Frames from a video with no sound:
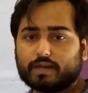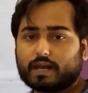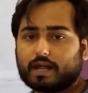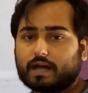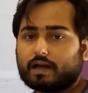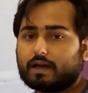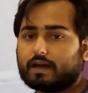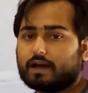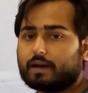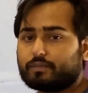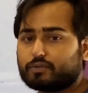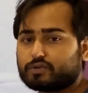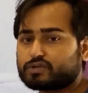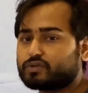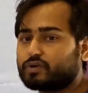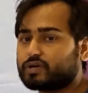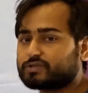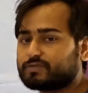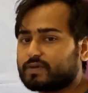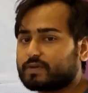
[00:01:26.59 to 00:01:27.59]
मेरा आप
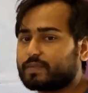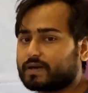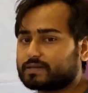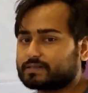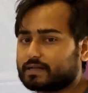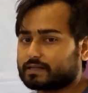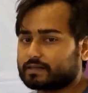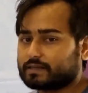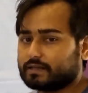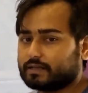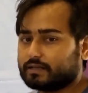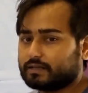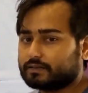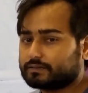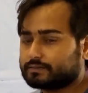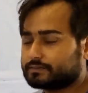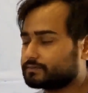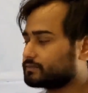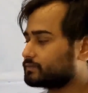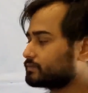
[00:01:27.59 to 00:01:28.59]
उस नोट्स में पा सकते
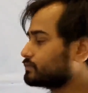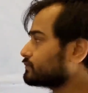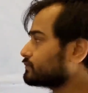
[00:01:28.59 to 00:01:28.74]
हैं